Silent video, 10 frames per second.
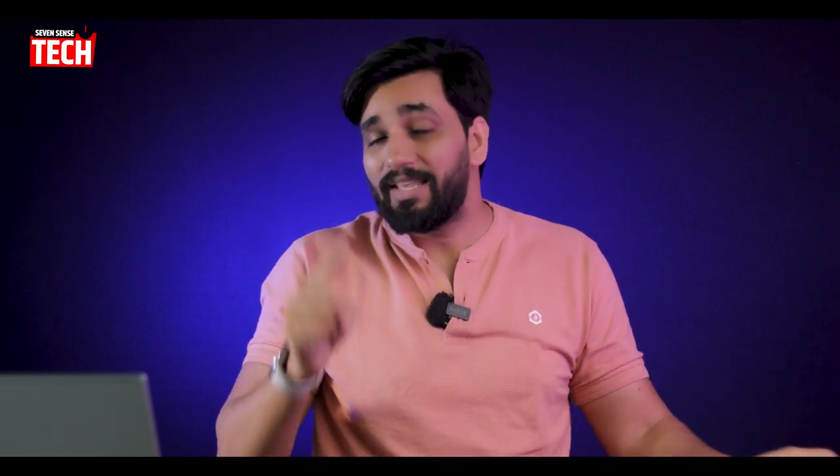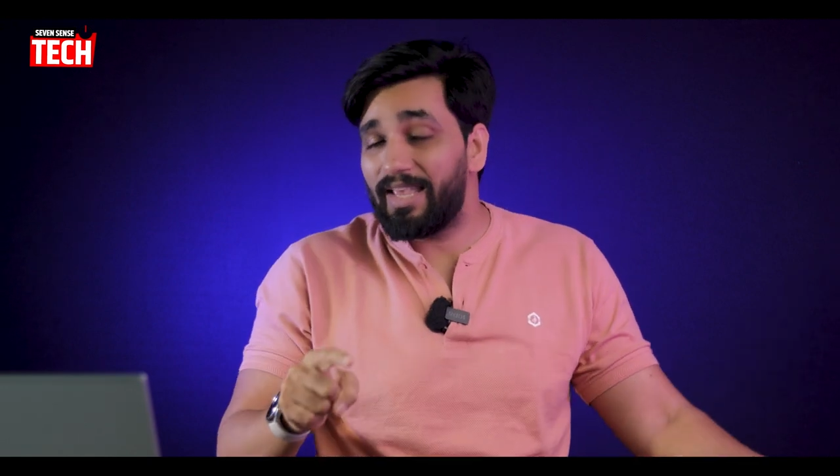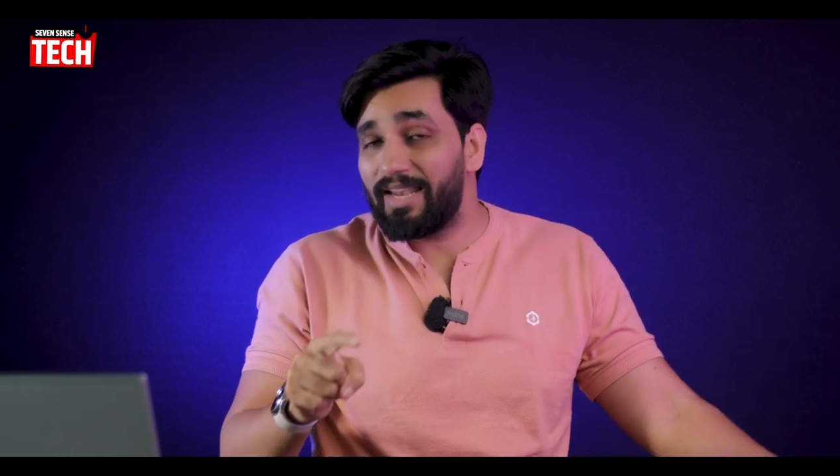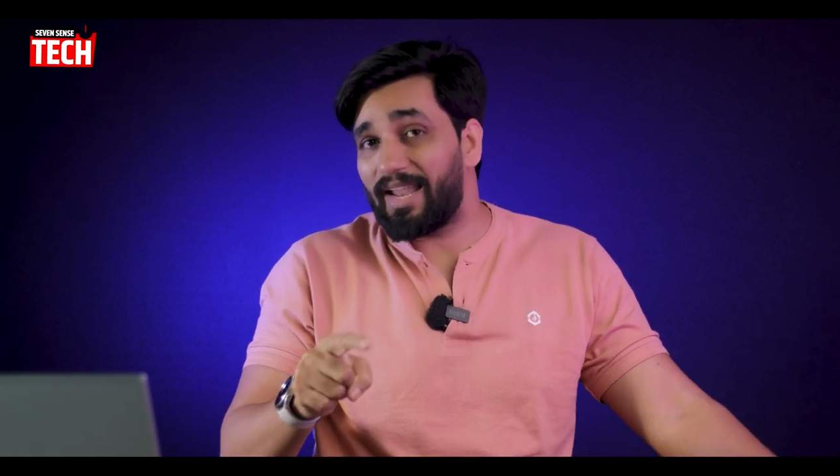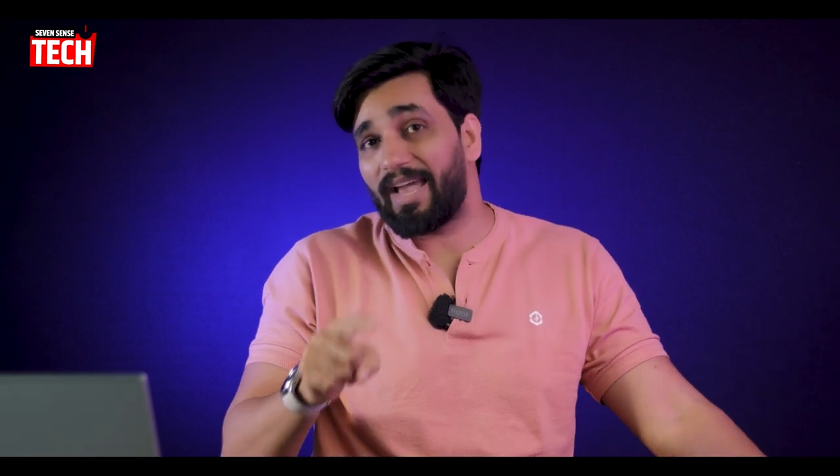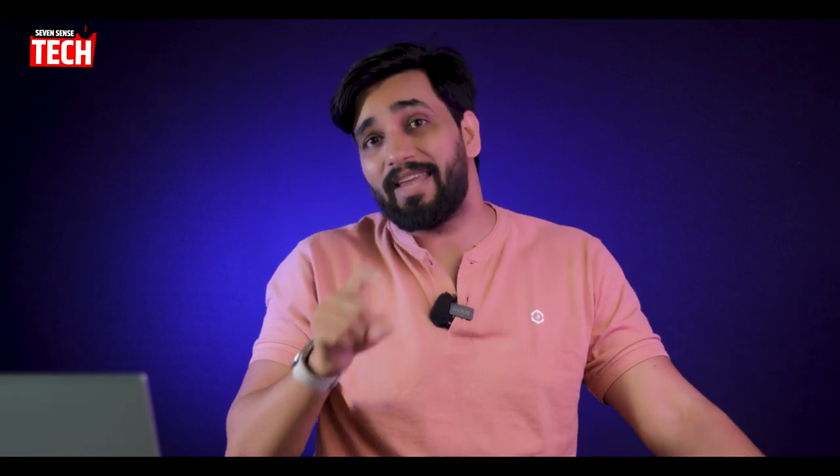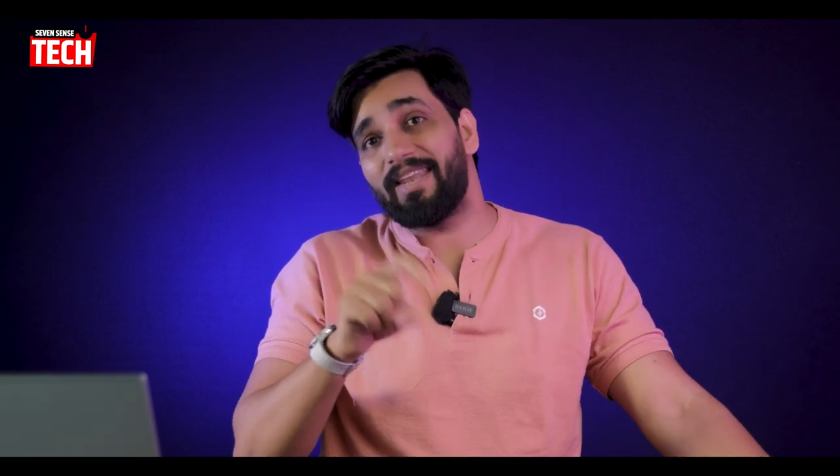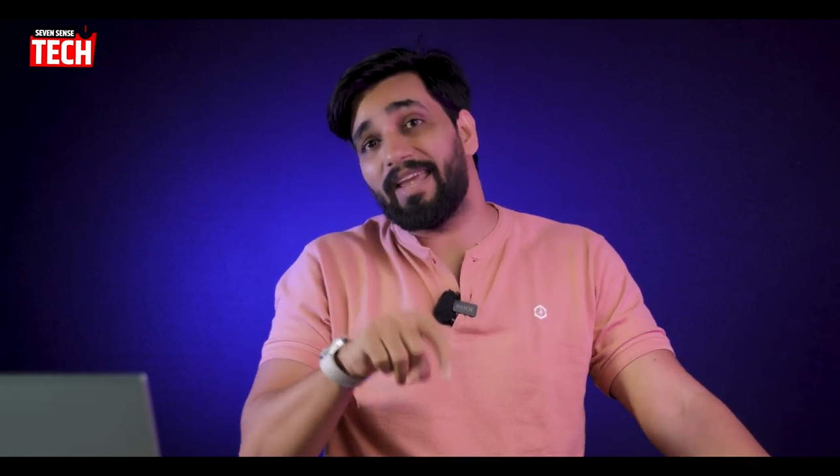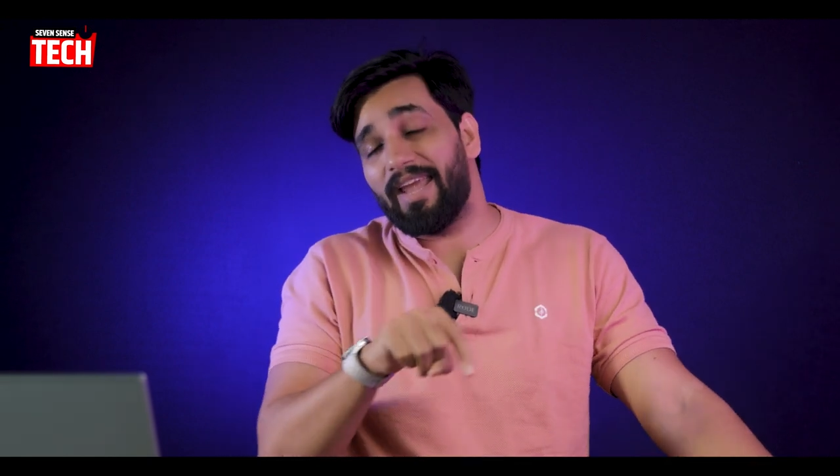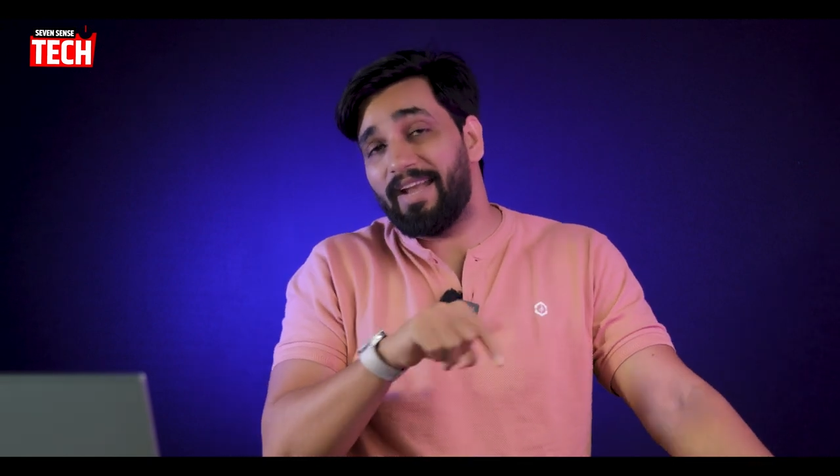ये
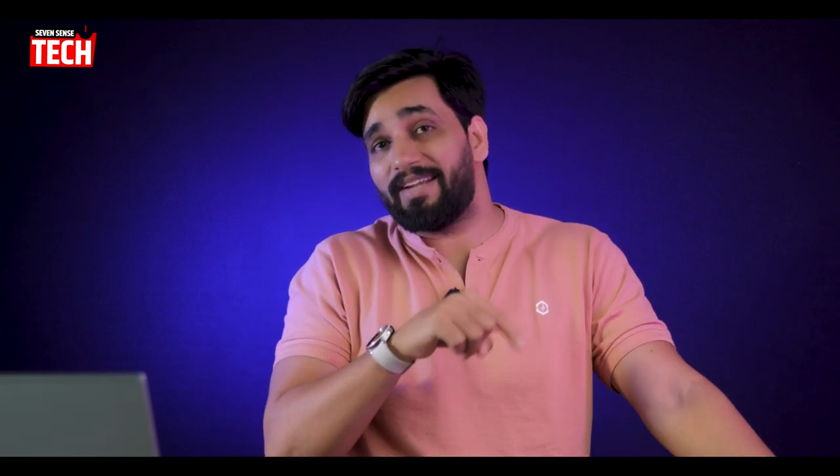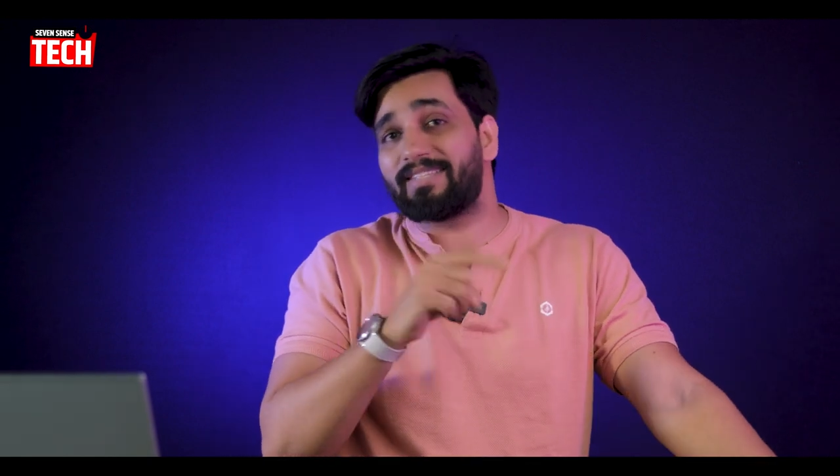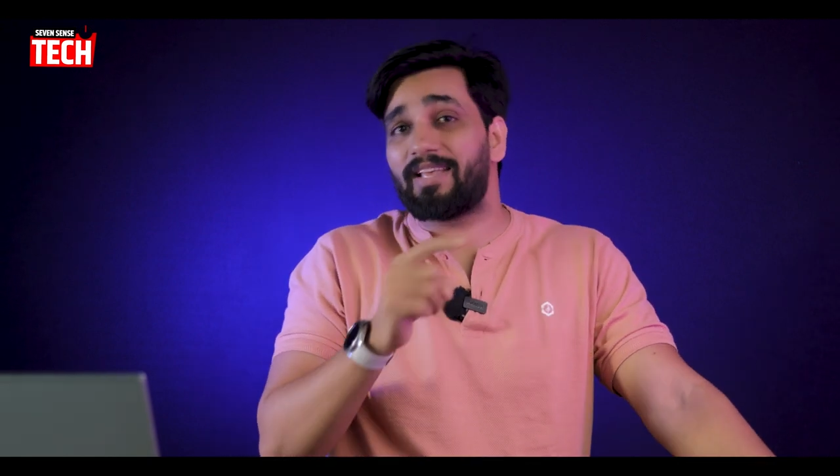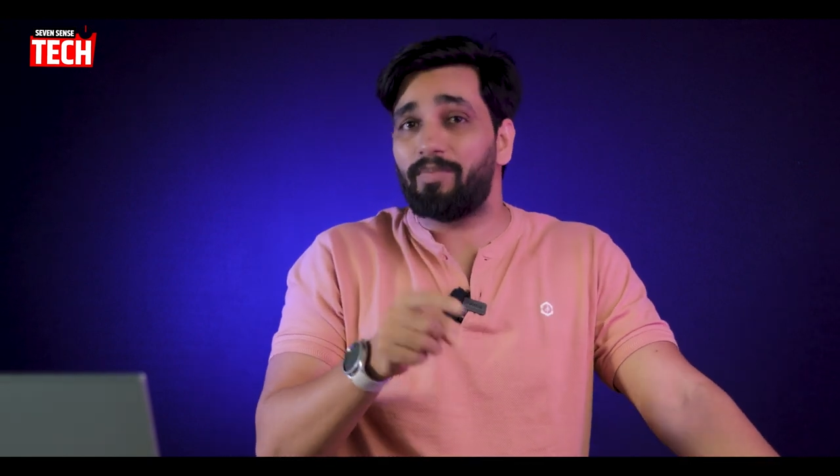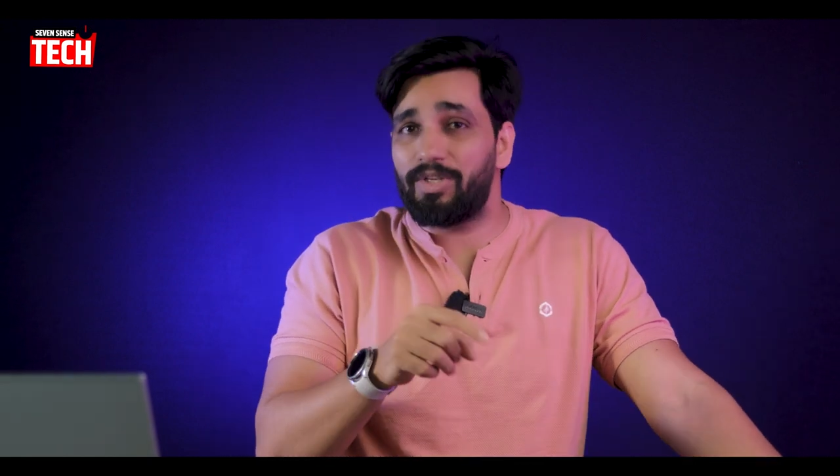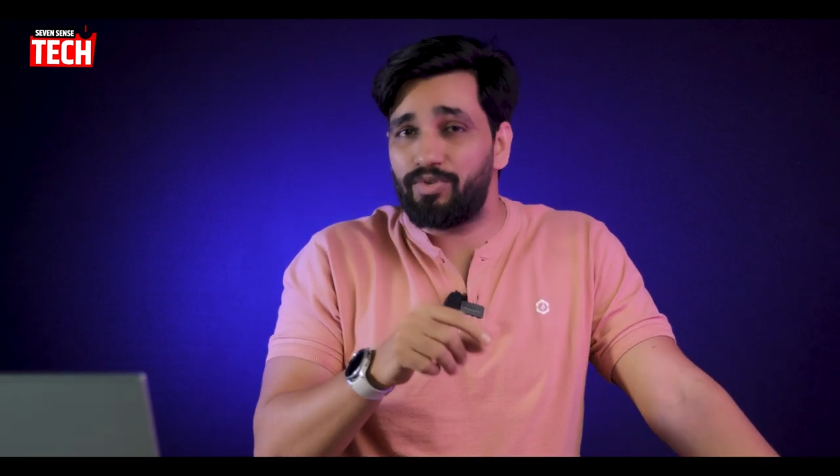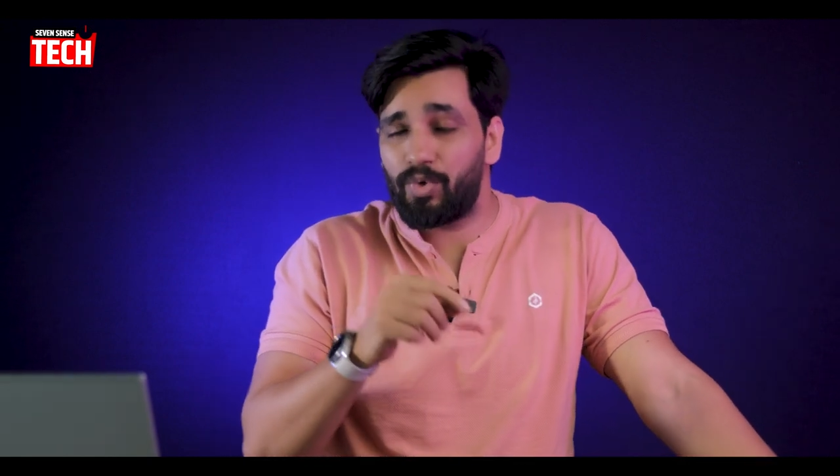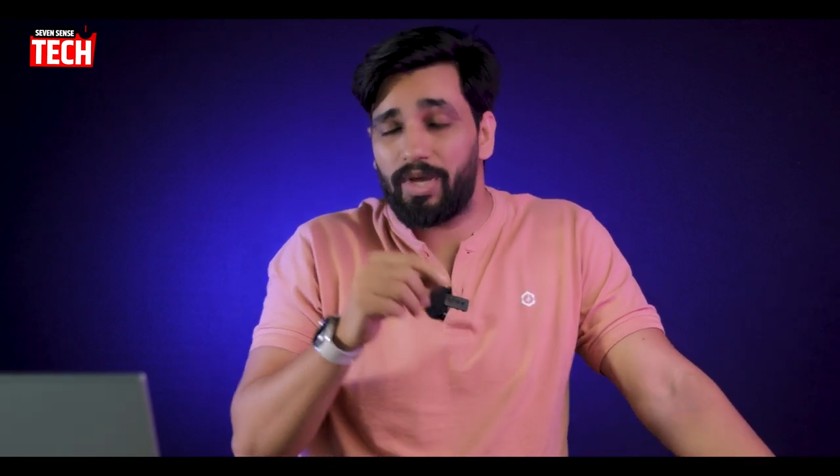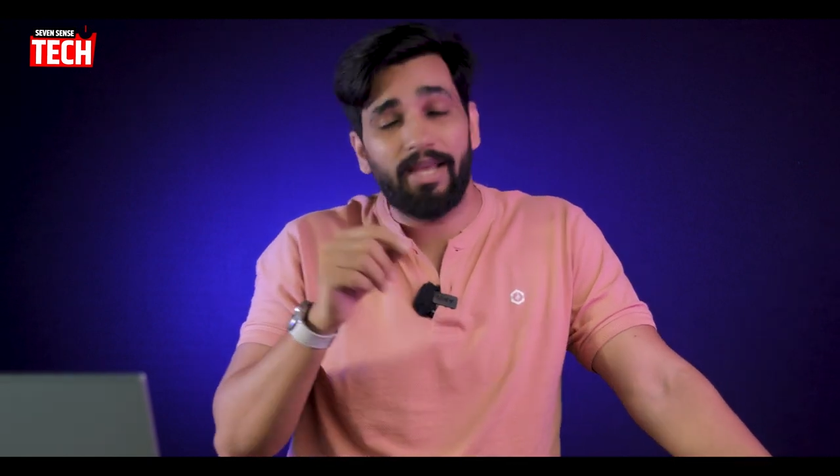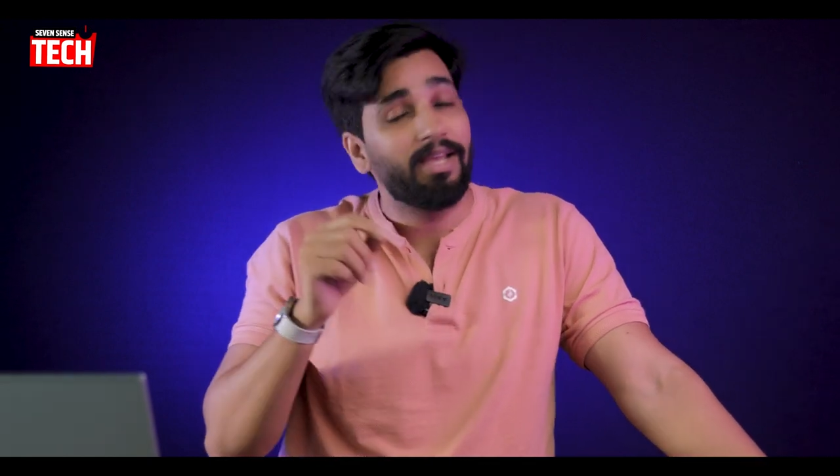नाइन एट सेवन
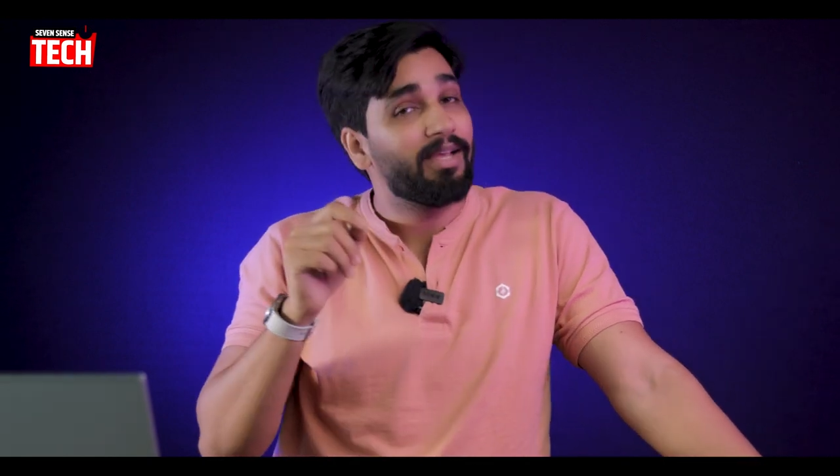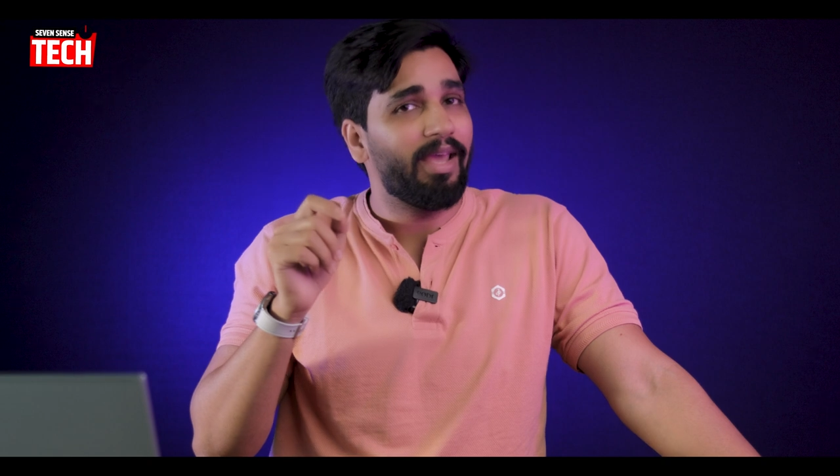जो है